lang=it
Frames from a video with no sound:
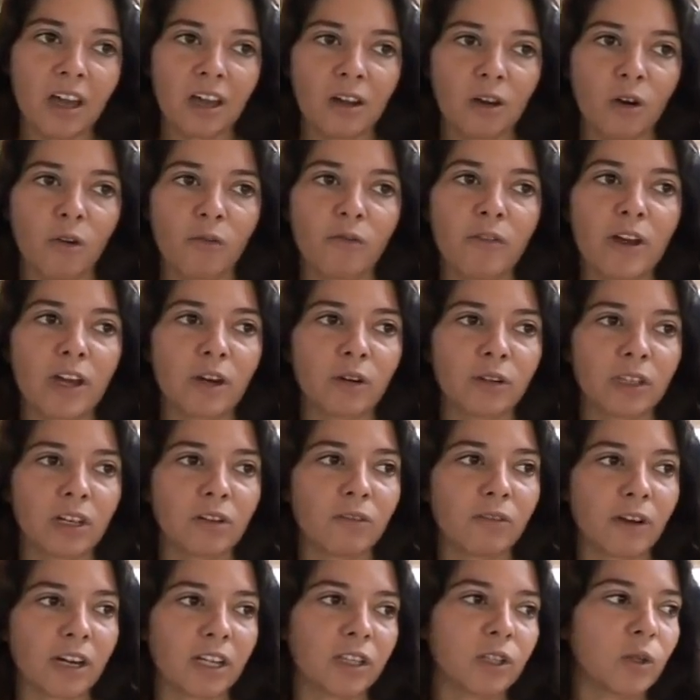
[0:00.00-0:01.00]
ovvero
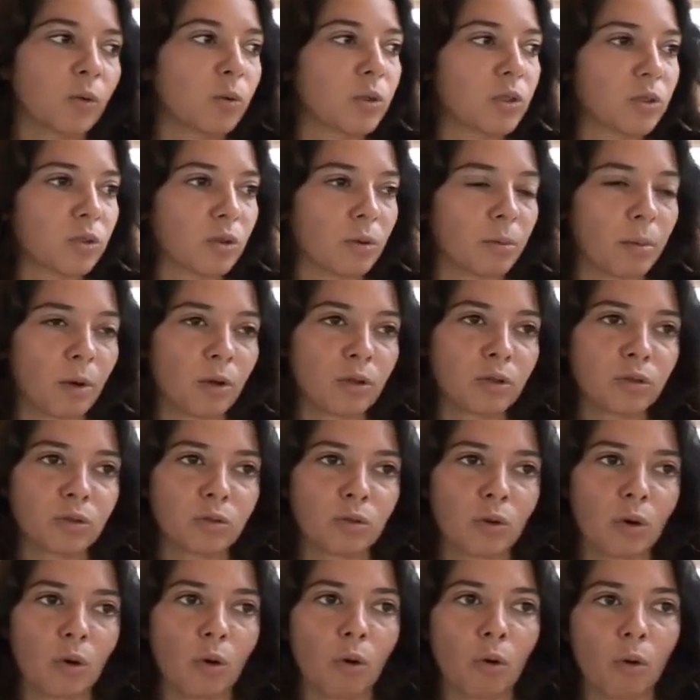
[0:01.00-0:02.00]
nel fare di questo
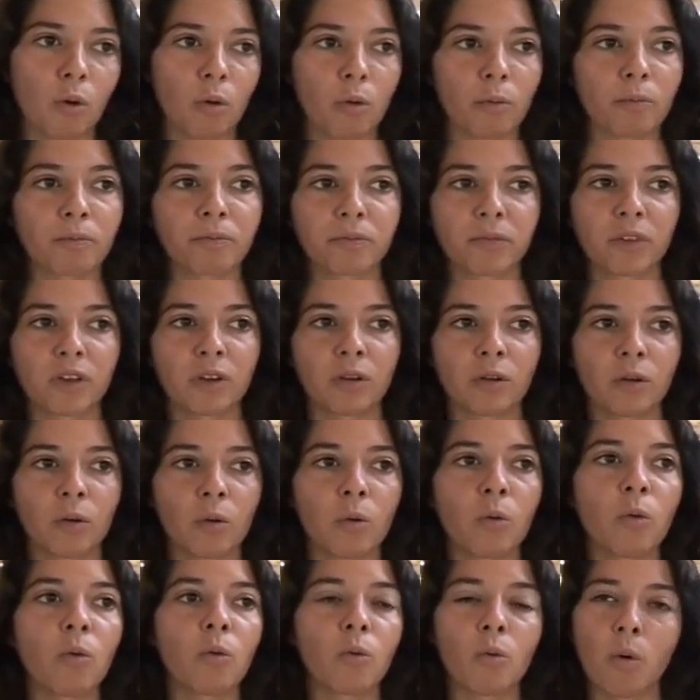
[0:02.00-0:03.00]
posto eh,
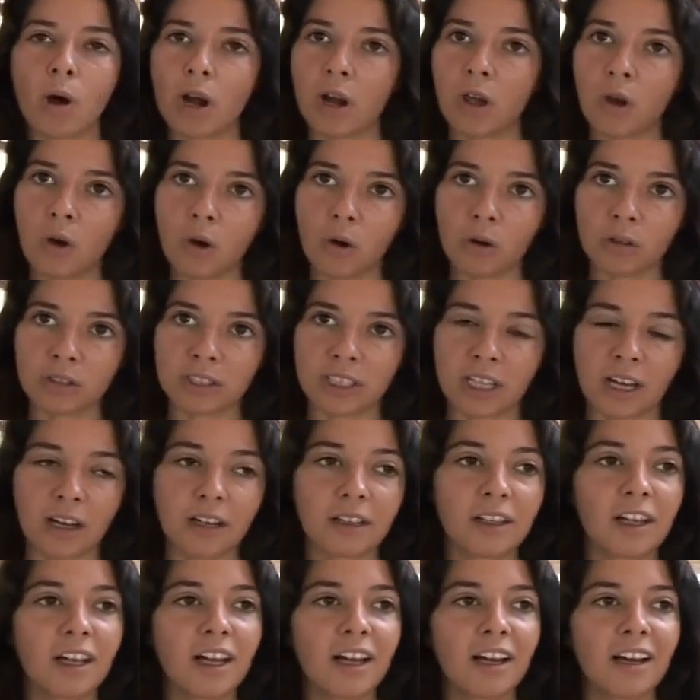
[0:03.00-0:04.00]
un qualcosa.
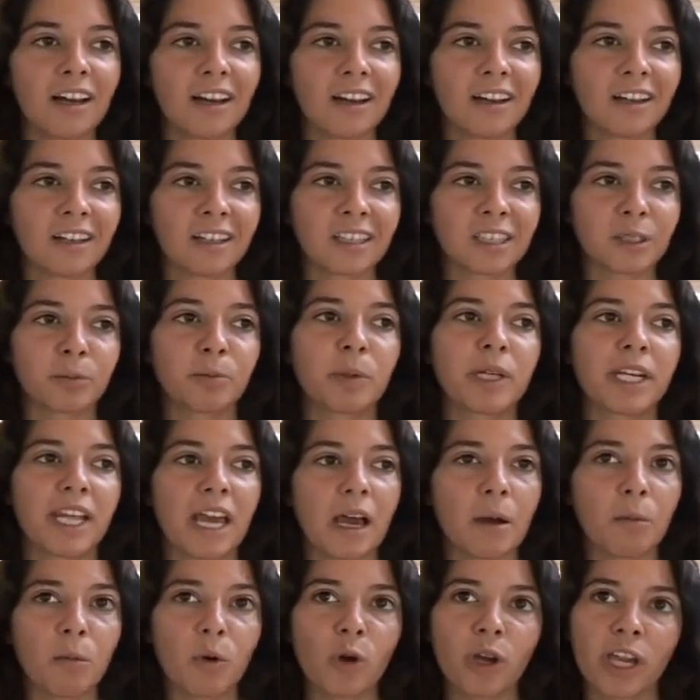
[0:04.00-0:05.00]
Uh,
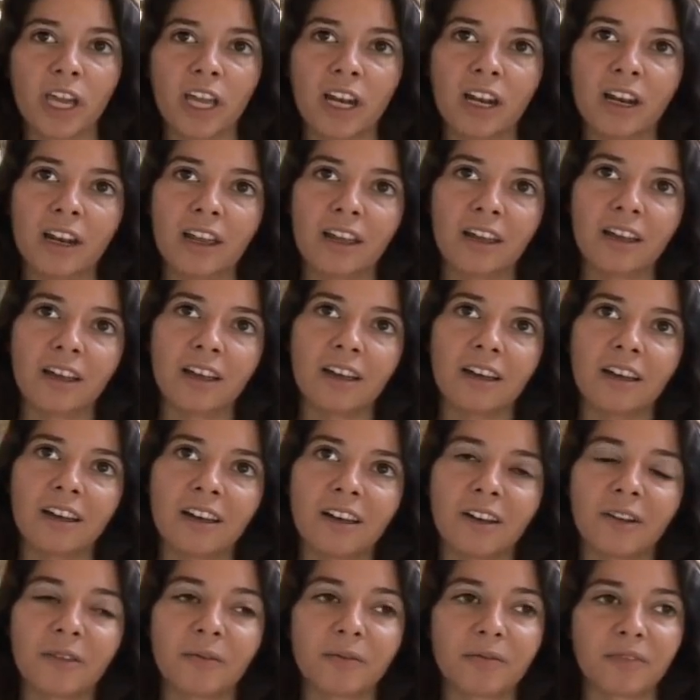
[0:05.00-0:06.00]
speriamo che il,
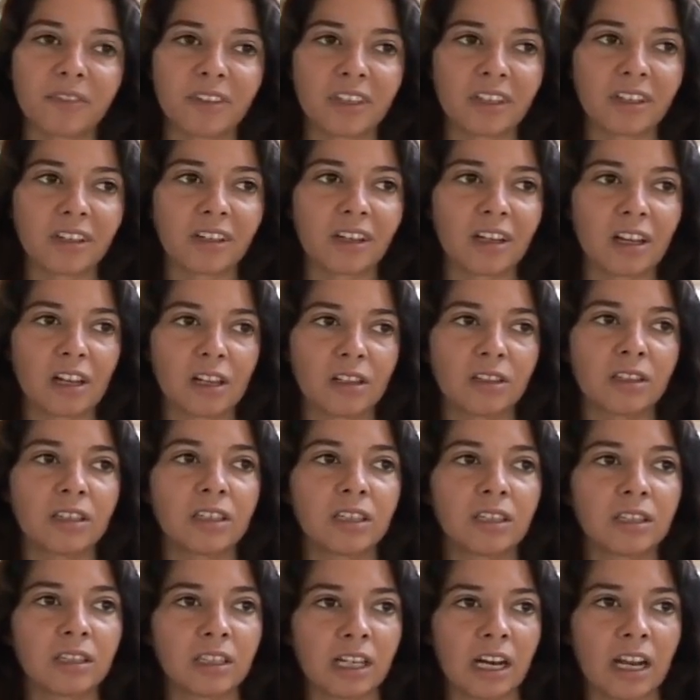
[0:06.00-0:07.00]

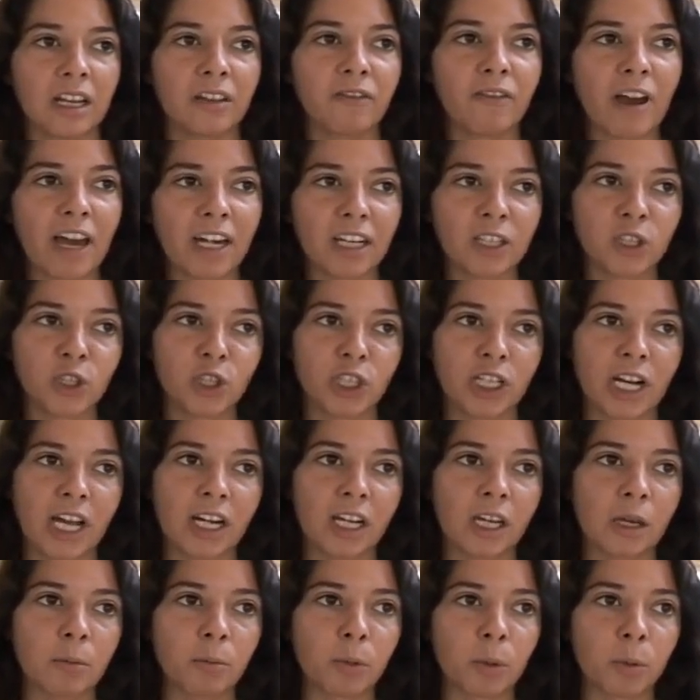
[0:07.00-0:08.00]
eh, tra i vari
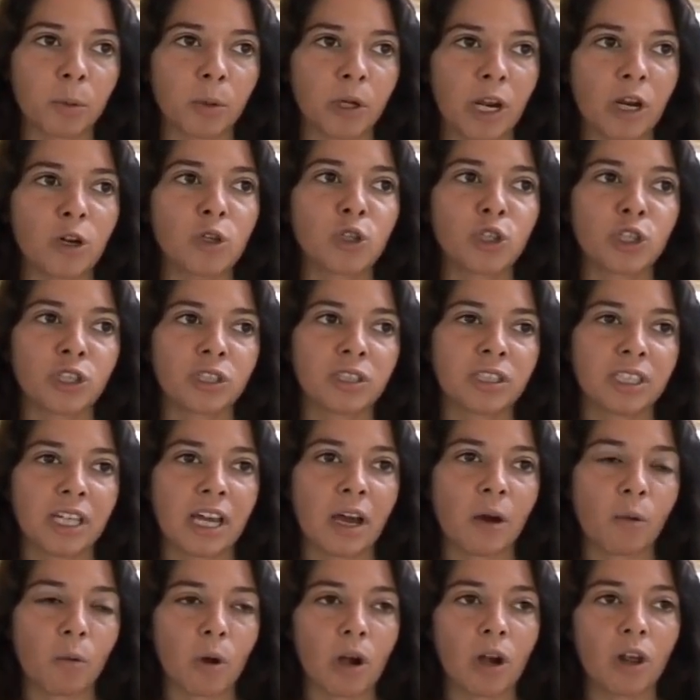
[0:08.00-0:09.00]
scenari che proponiamo ci
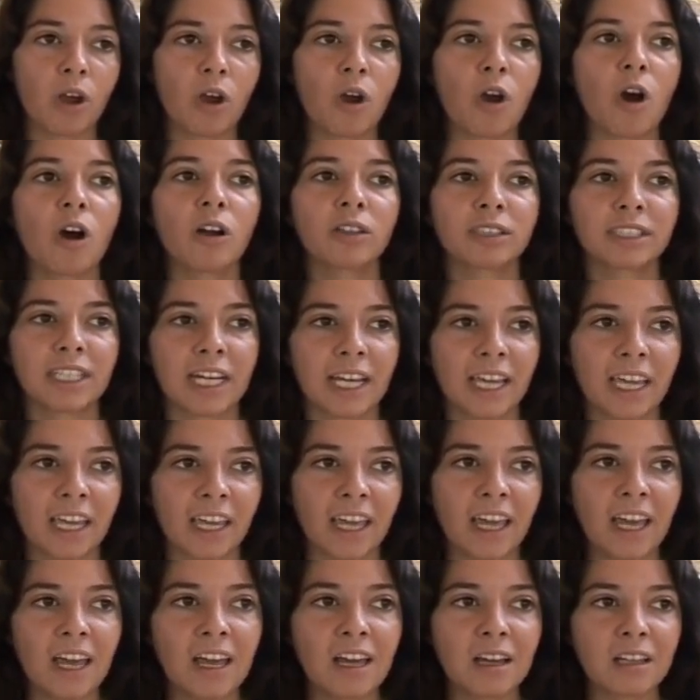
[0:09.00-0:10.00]
sia qualcosa
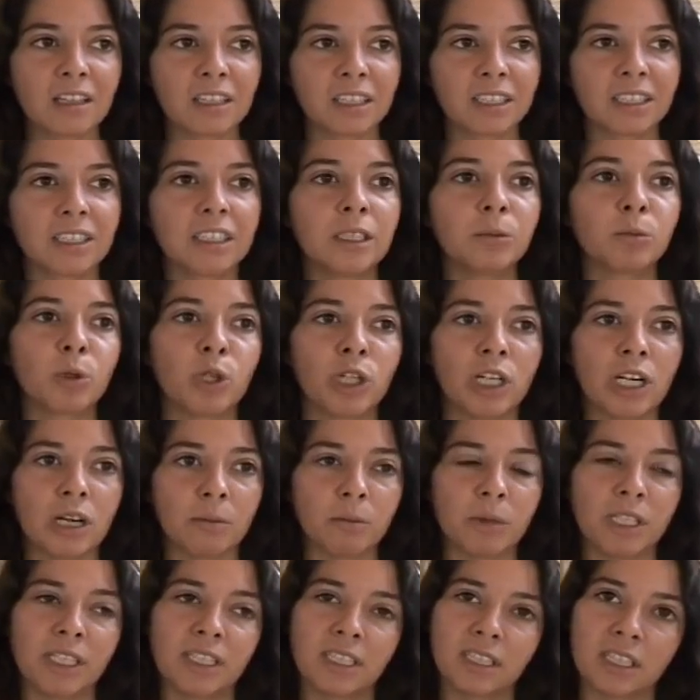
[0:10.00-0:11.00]
che stimoli
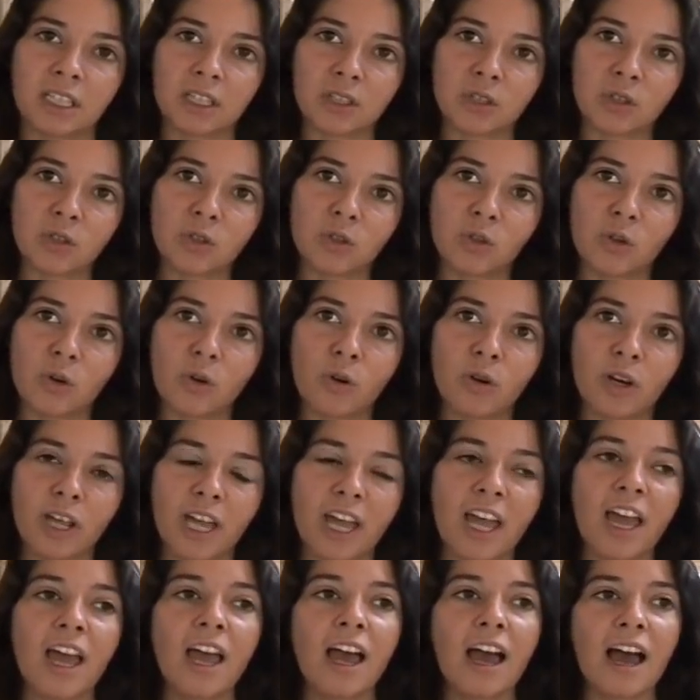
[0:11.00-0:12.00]

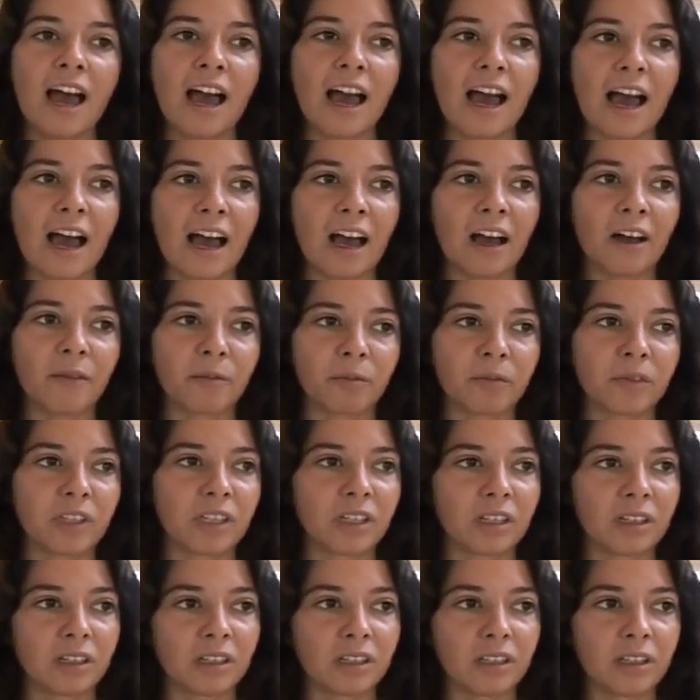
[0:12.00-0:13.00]
l'amministrazione a
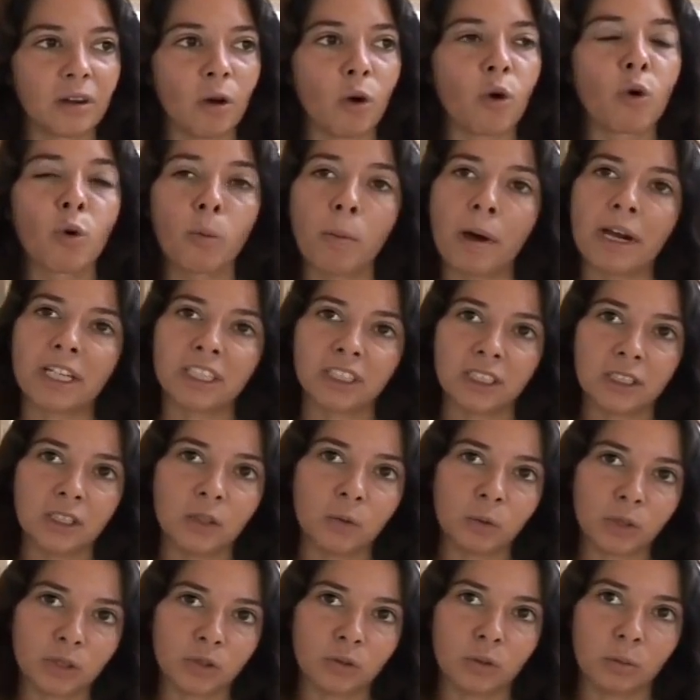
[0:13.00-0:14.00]
uh, occuparsi
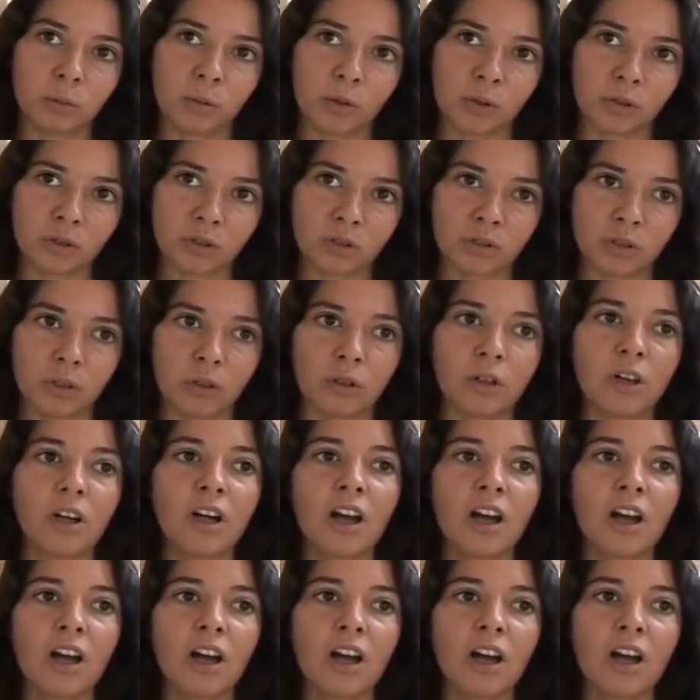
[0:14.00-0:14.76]
di questo posto.